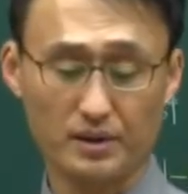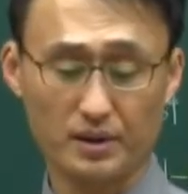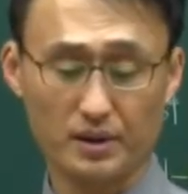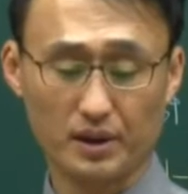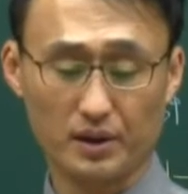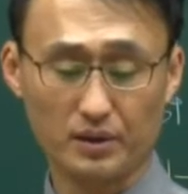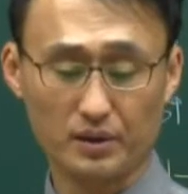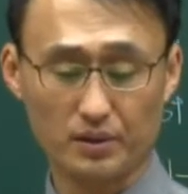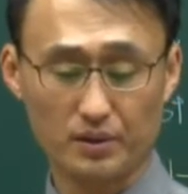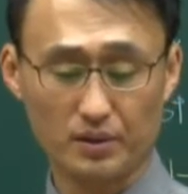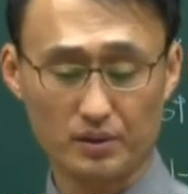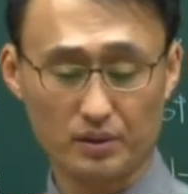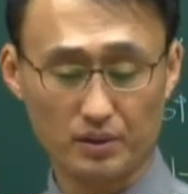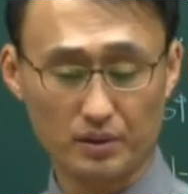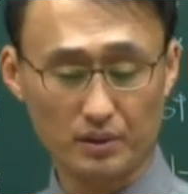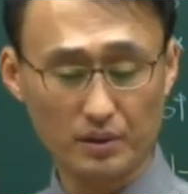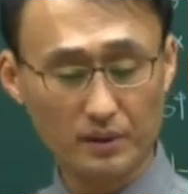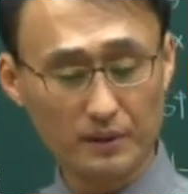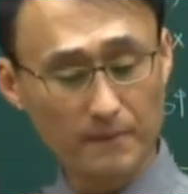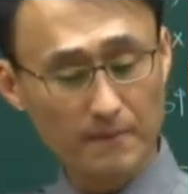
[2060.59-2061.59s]
정리했던
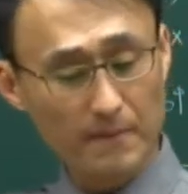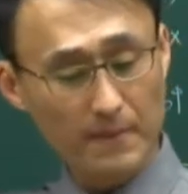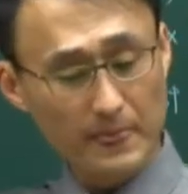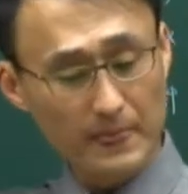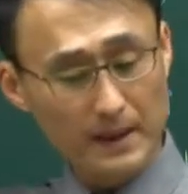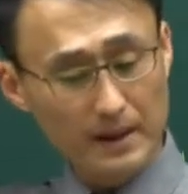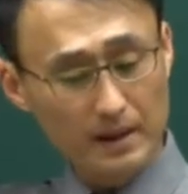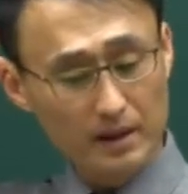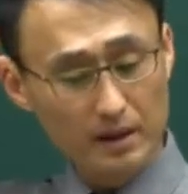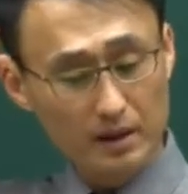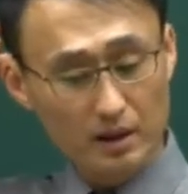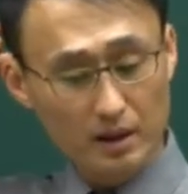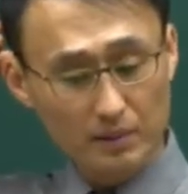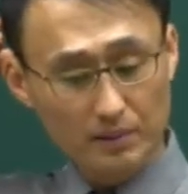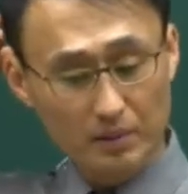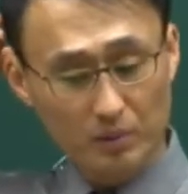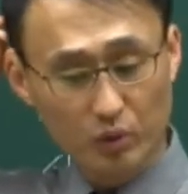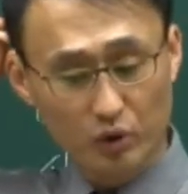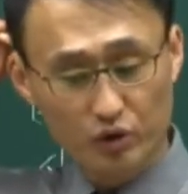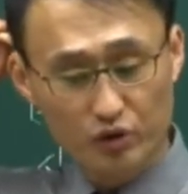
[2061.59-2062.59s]
거고
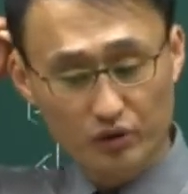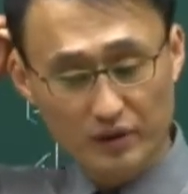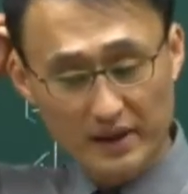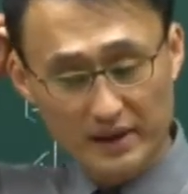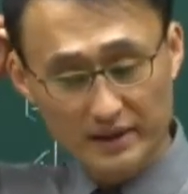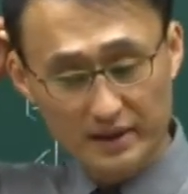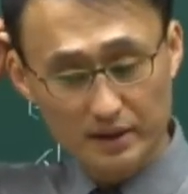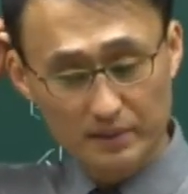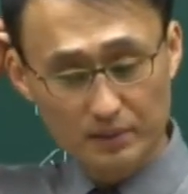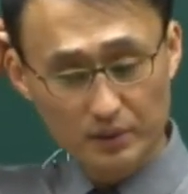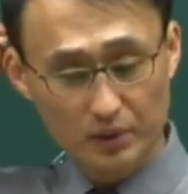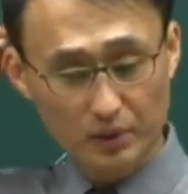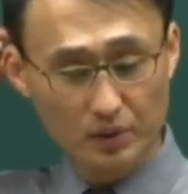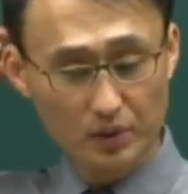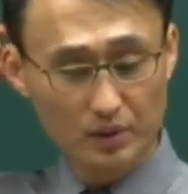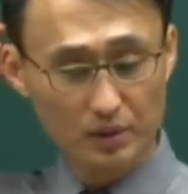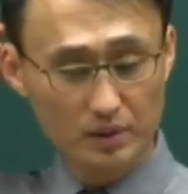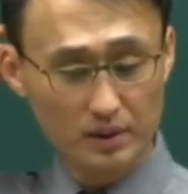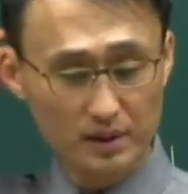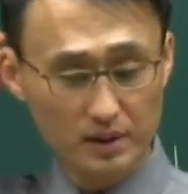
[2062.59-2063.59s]

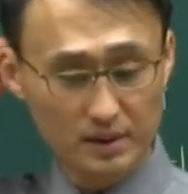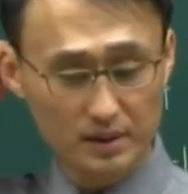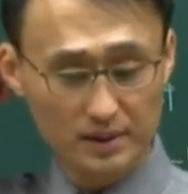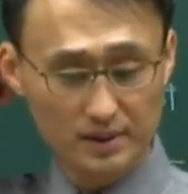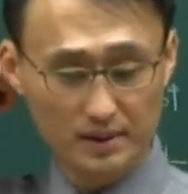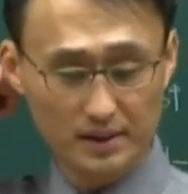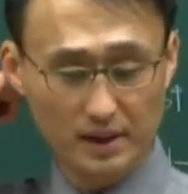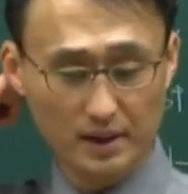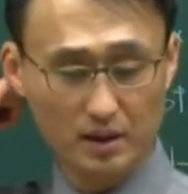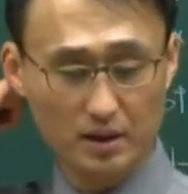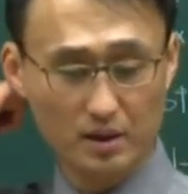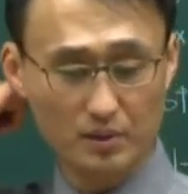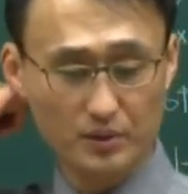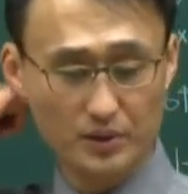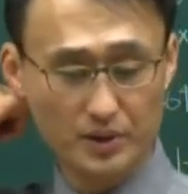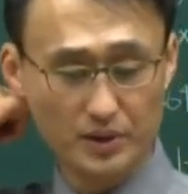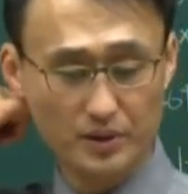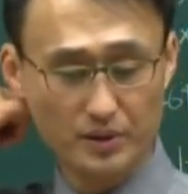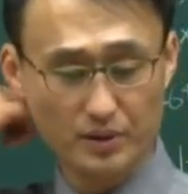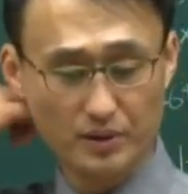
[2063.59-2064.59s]
보충학습도 자
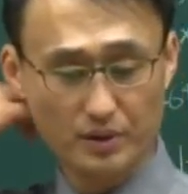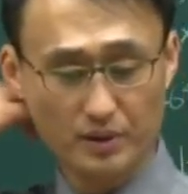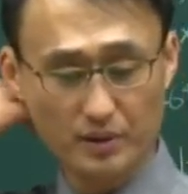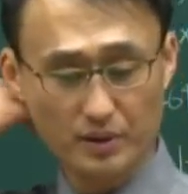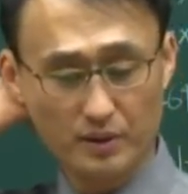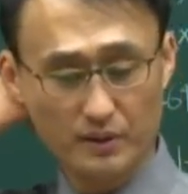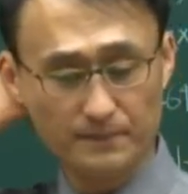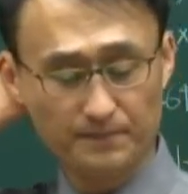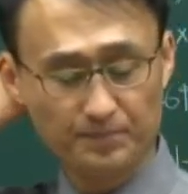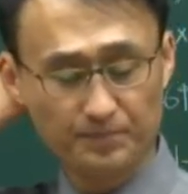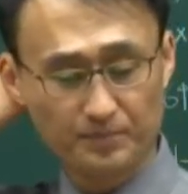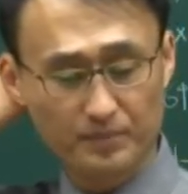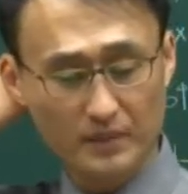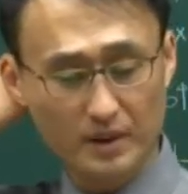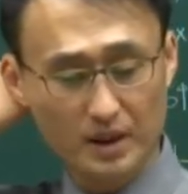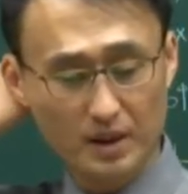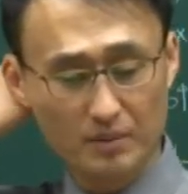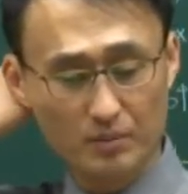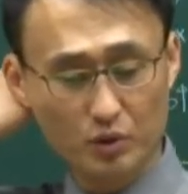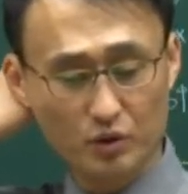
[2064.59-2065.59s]
읽어보시고
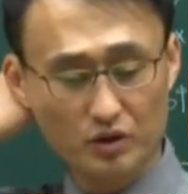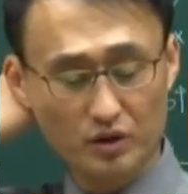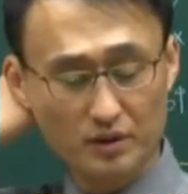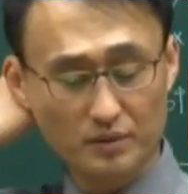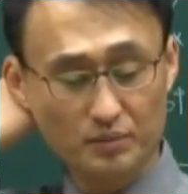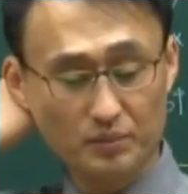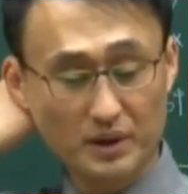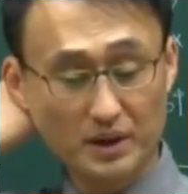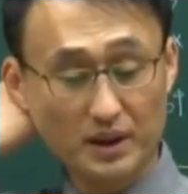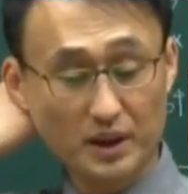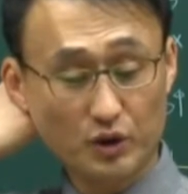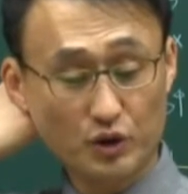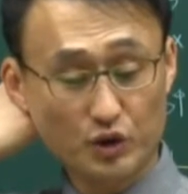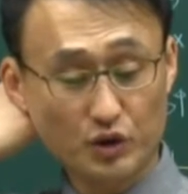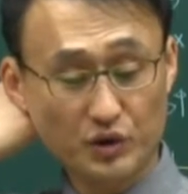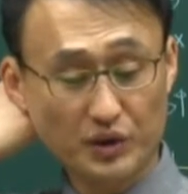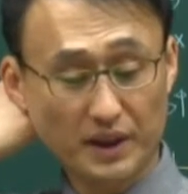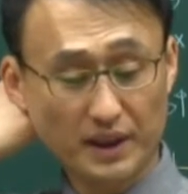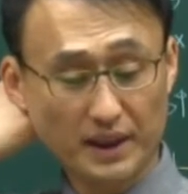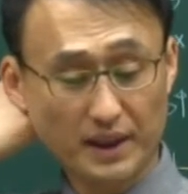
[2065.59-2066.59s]
보충 밑에
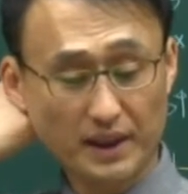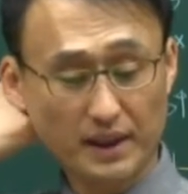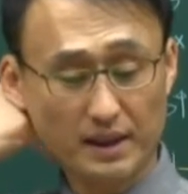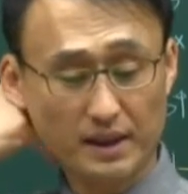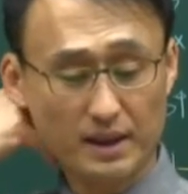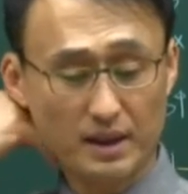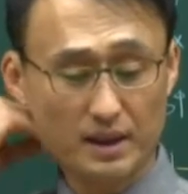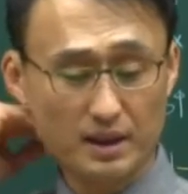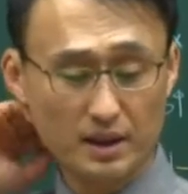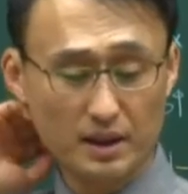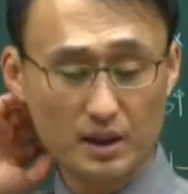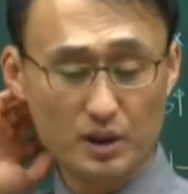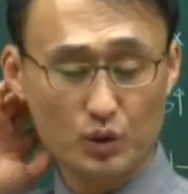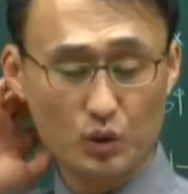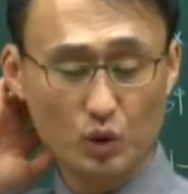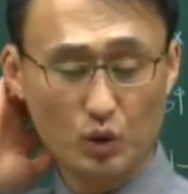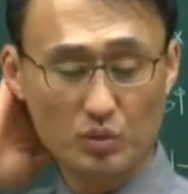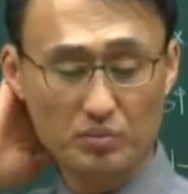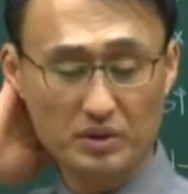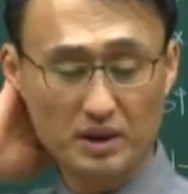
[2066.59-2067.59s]
주의
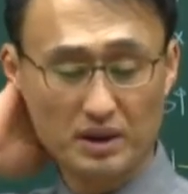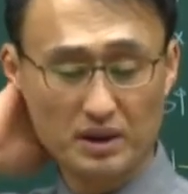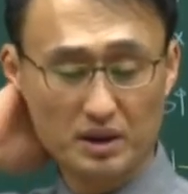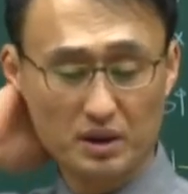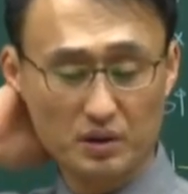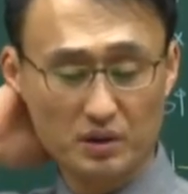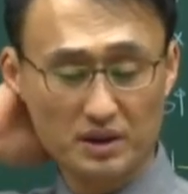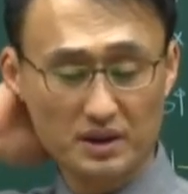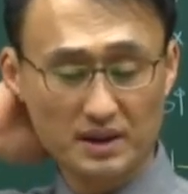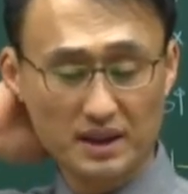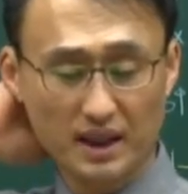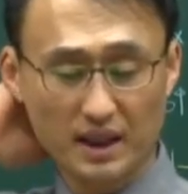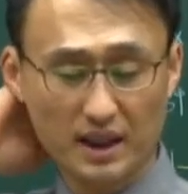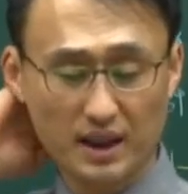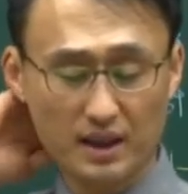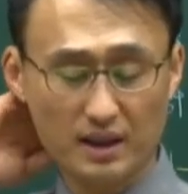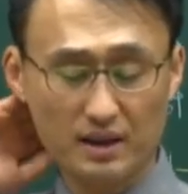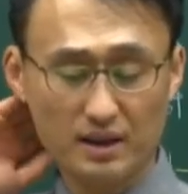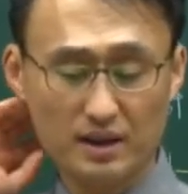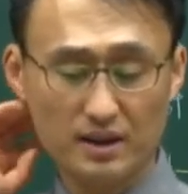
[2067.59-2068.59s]
교부한
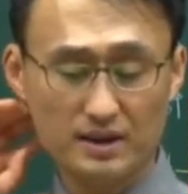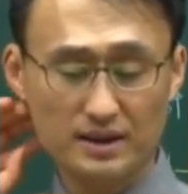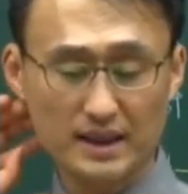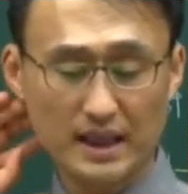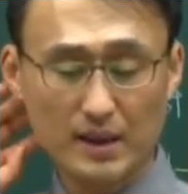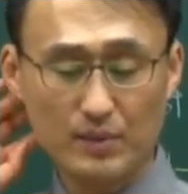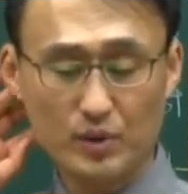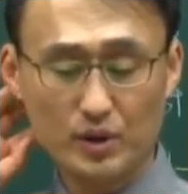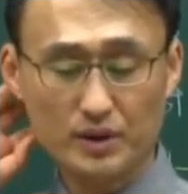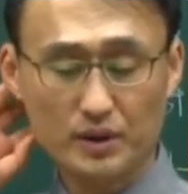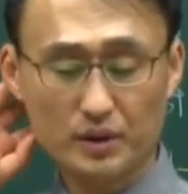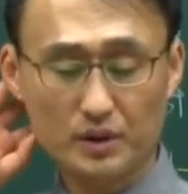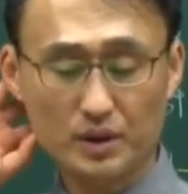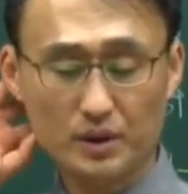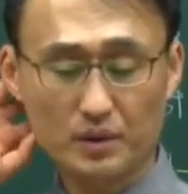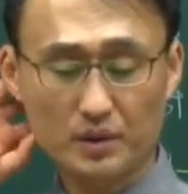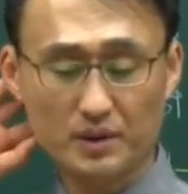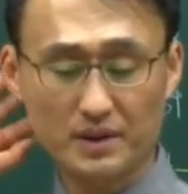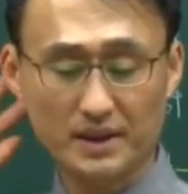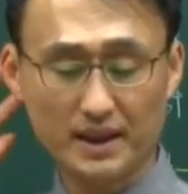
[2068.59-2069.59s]
시도지사랑 사무소
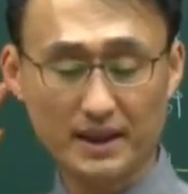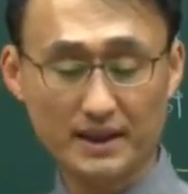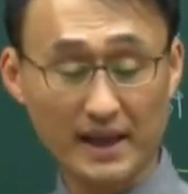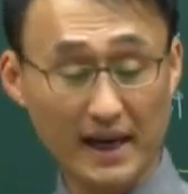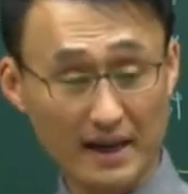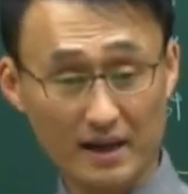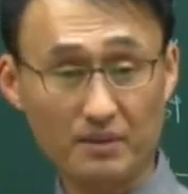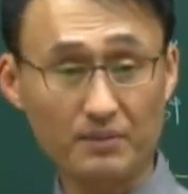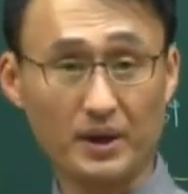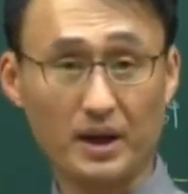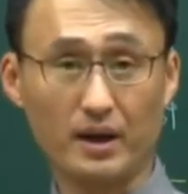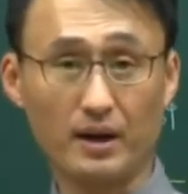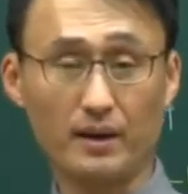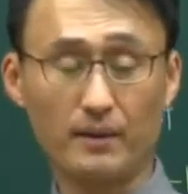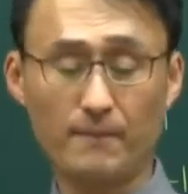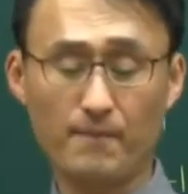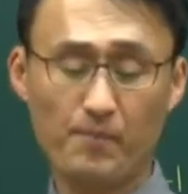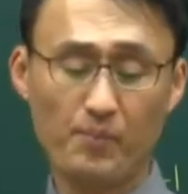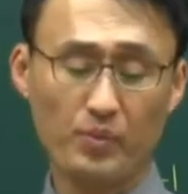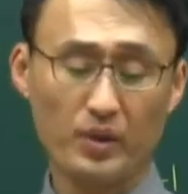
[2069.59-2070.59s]
시도지사가
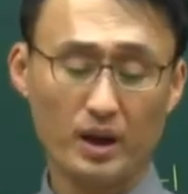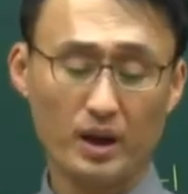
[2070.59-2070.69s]
다르면